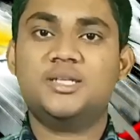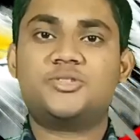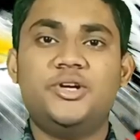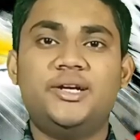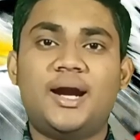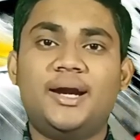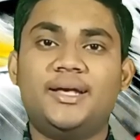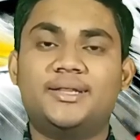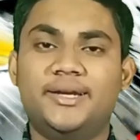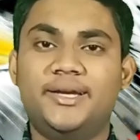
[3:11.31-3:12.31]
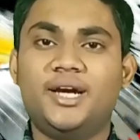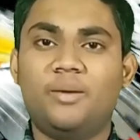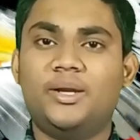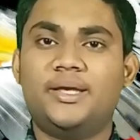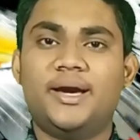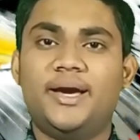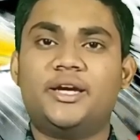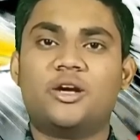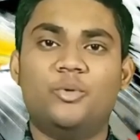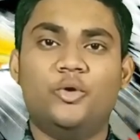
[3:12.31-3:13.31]
स्ट्रीट आर्ट एक तरीका बन गया
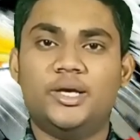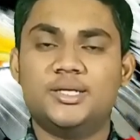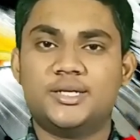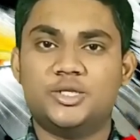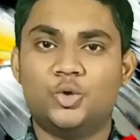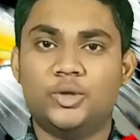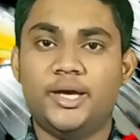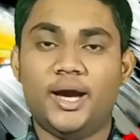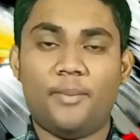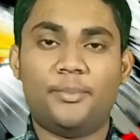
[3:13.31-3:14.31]
है कम्युनिटीज़ के जुड़ने